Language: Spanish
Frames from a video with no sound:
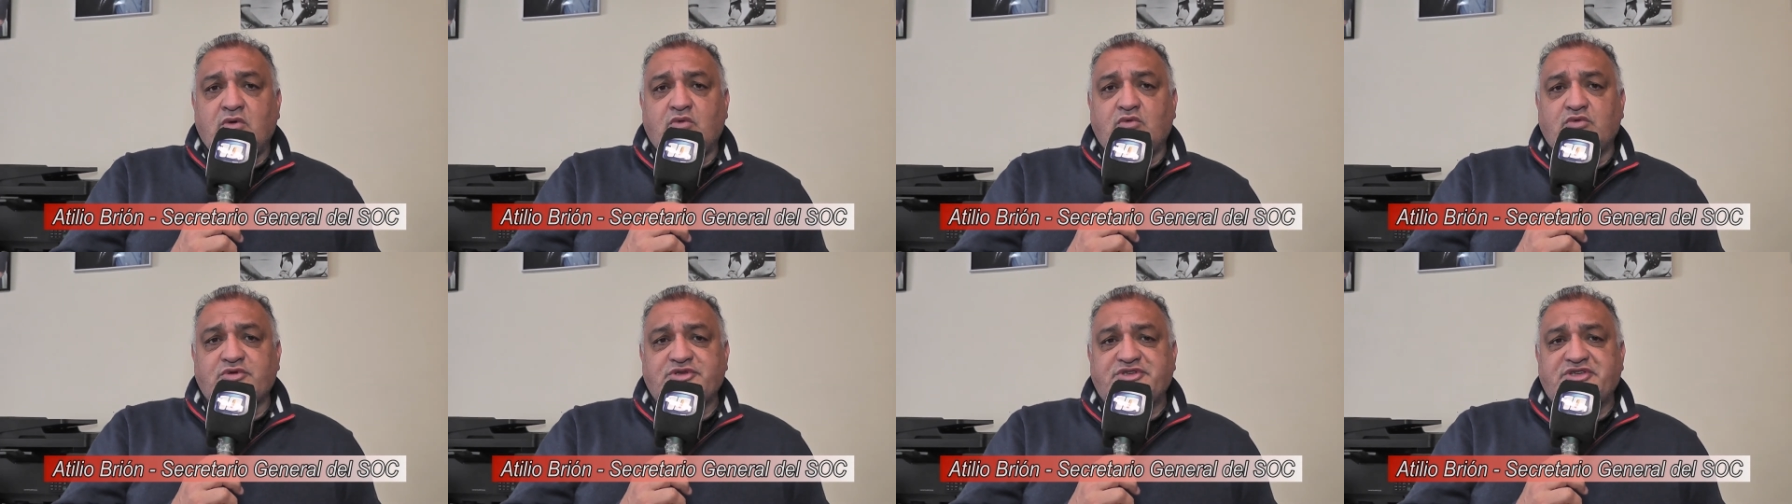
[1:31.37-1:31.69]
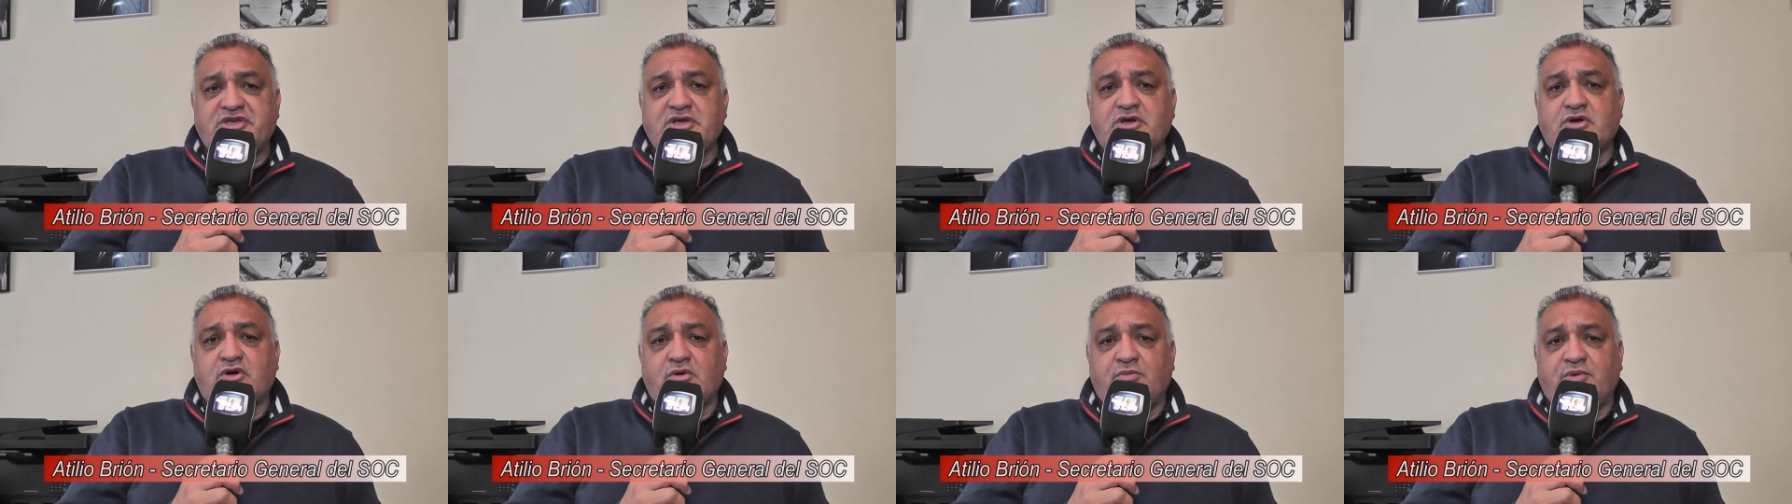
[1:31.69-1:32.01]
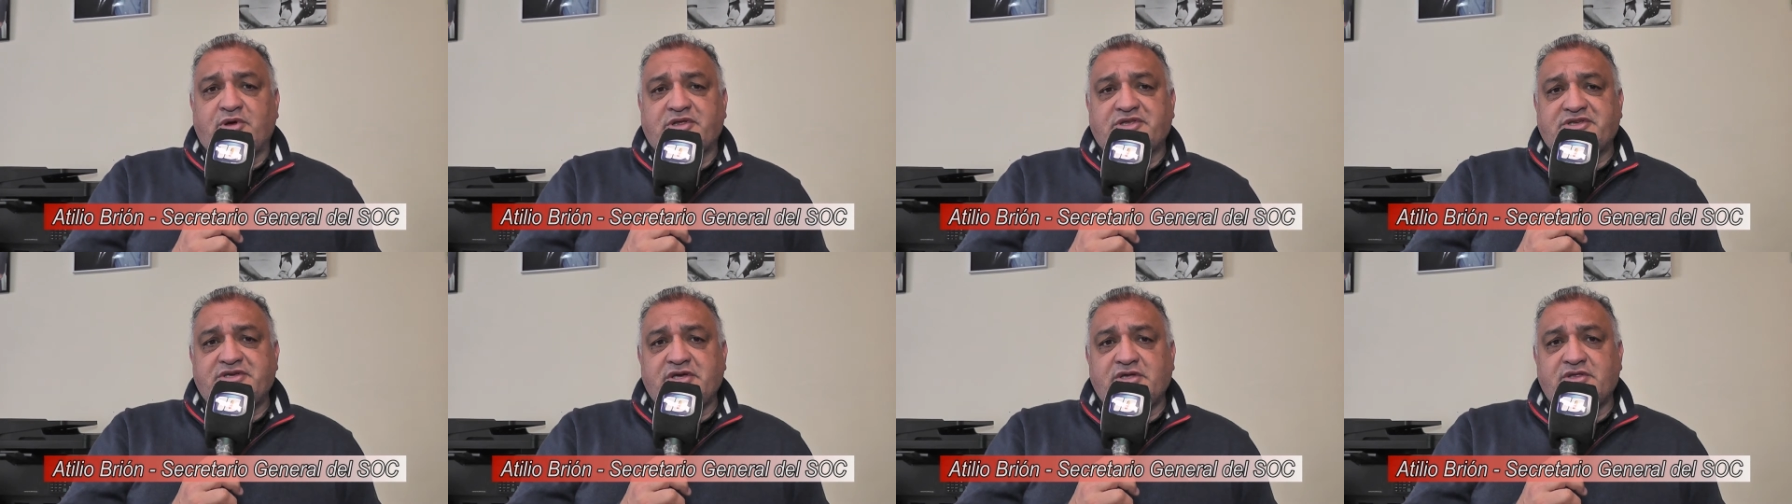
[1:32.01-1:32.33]
un
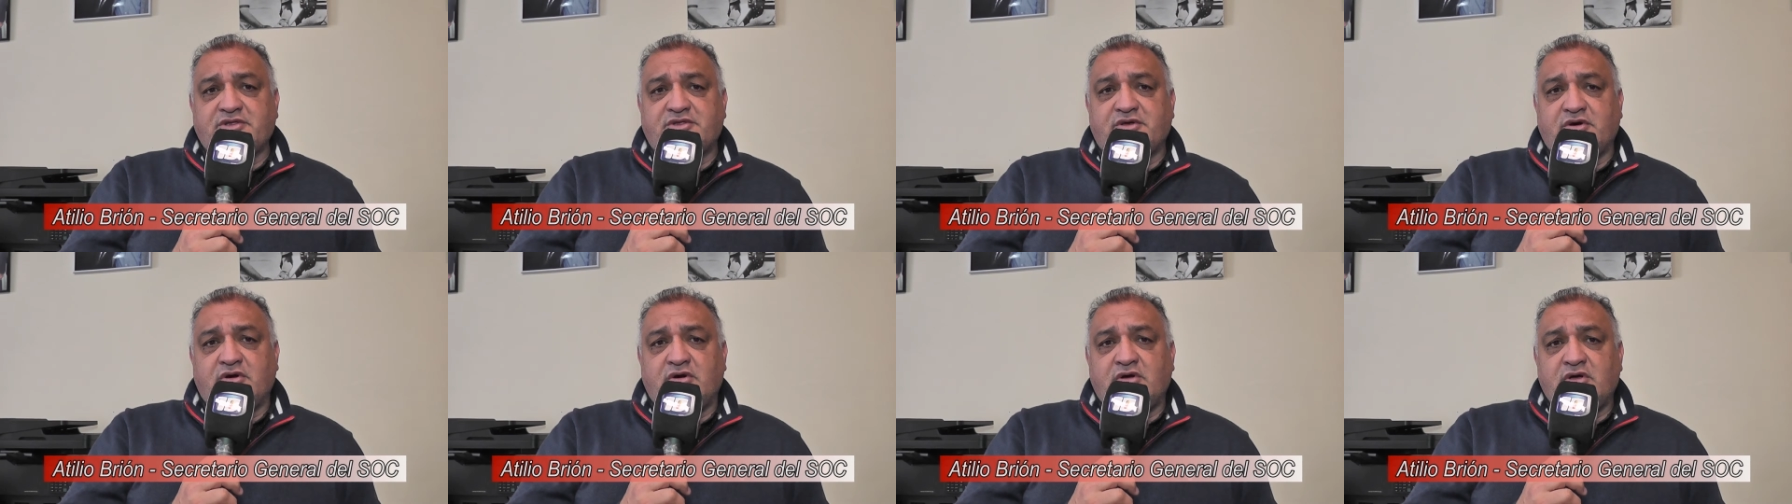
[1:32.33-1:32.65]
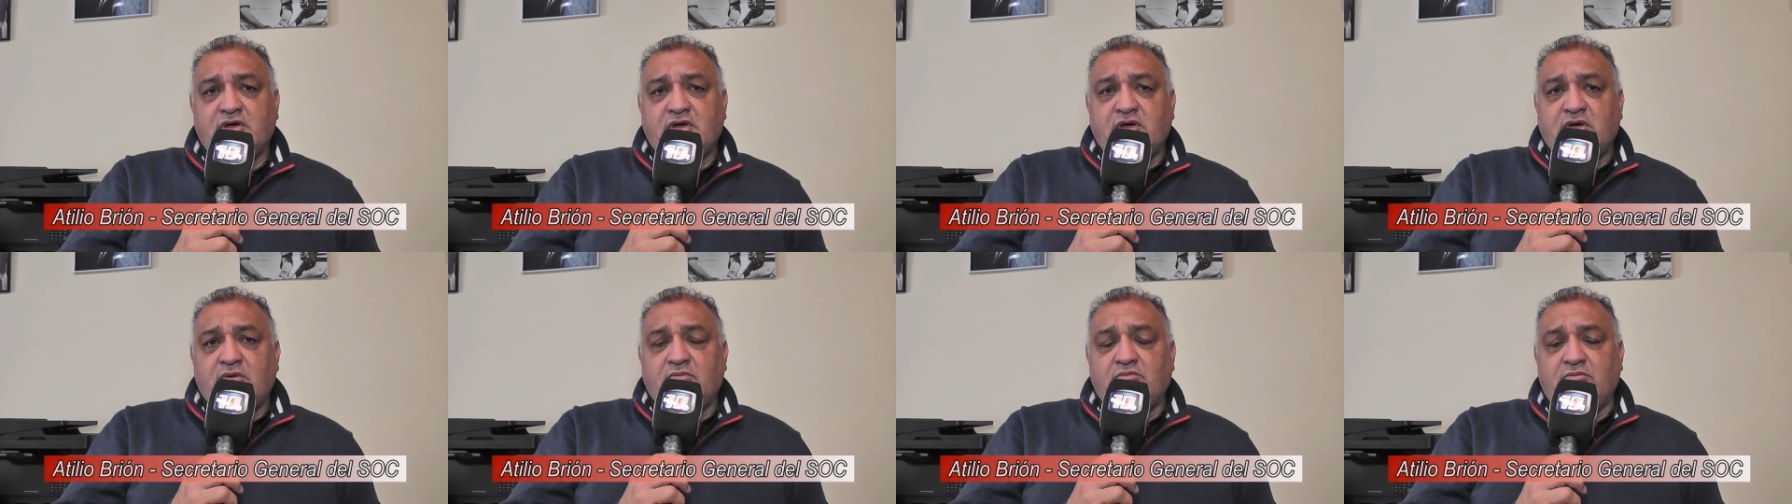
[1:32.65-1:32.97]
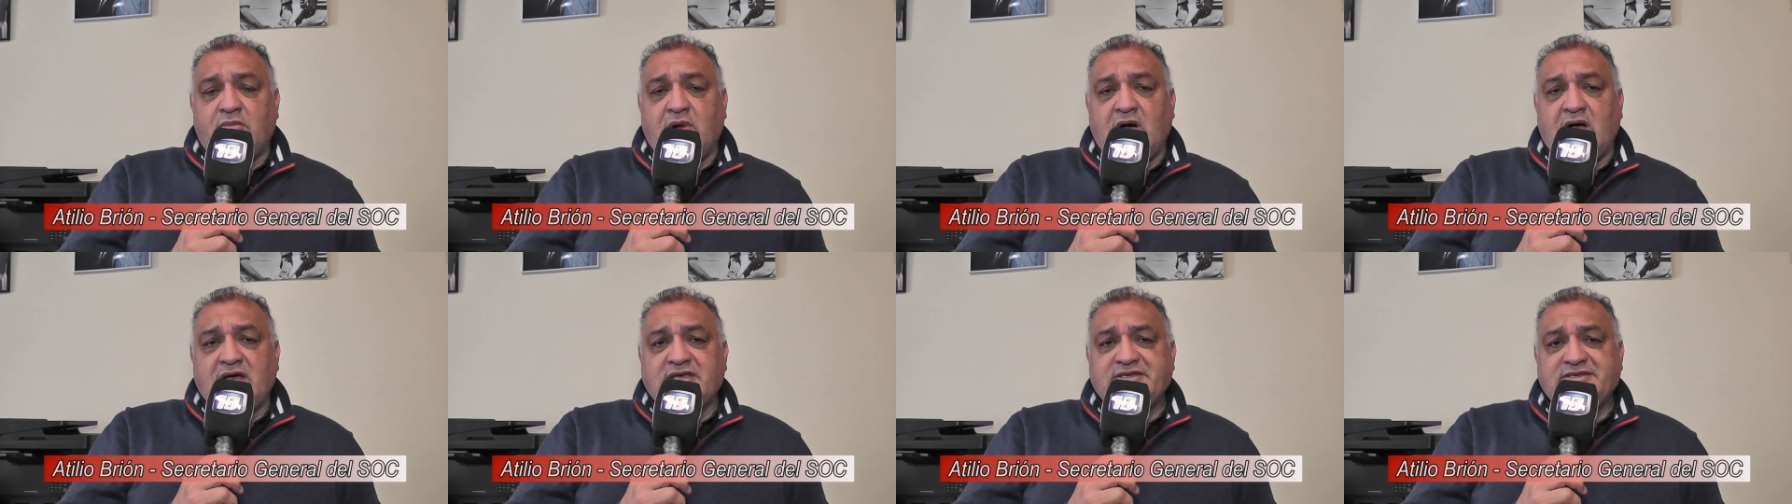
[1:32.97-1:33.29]
5%
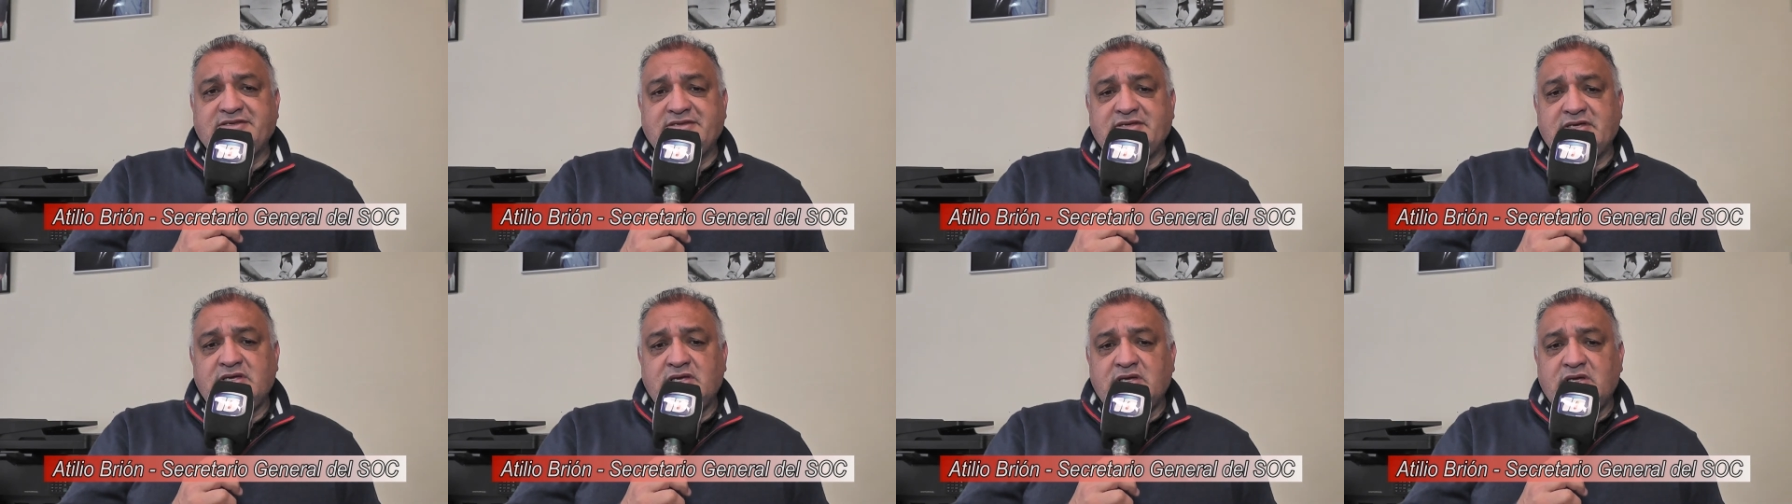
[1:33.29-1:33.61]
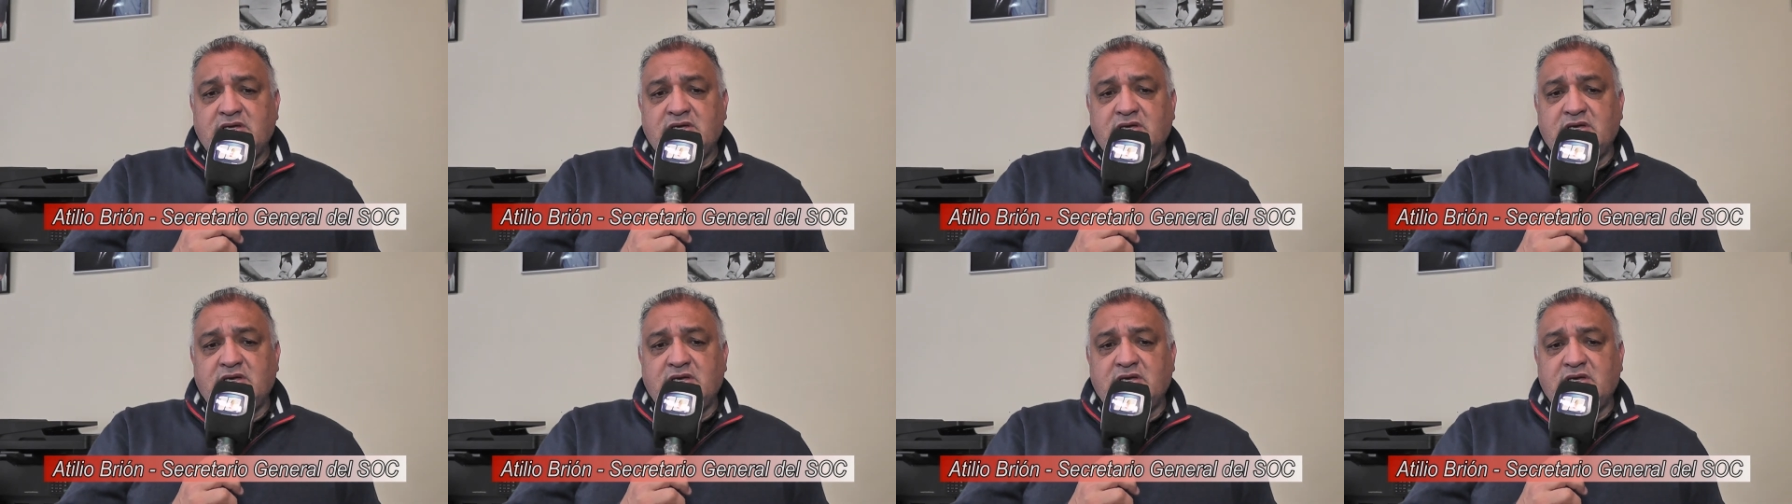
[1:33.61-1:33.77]
más